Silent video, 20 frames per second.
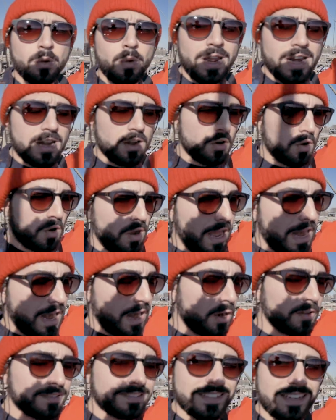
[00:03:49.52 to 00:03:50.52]
quello
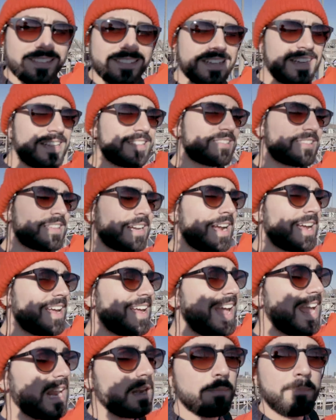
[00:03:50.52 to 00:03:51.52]
alla nostra
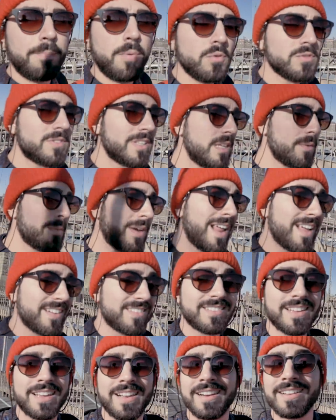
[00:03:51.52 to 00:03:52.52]
sinistra è il ponte di
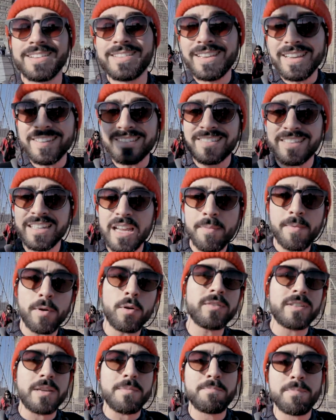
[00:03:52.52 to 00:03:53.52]
Manhattan che si chiama
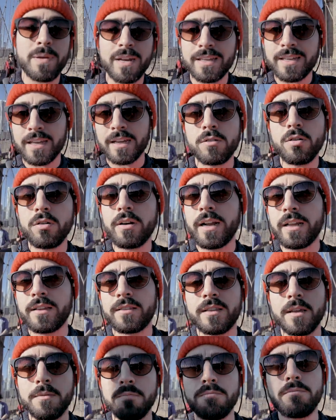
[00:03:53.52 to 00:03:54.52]
così perché
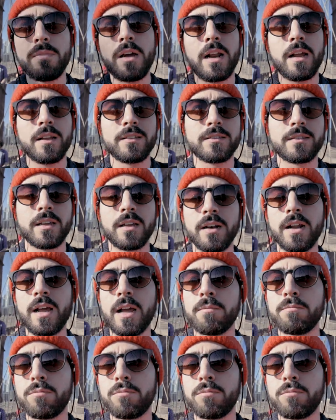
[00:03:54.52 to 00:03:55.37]
connette Manhattan a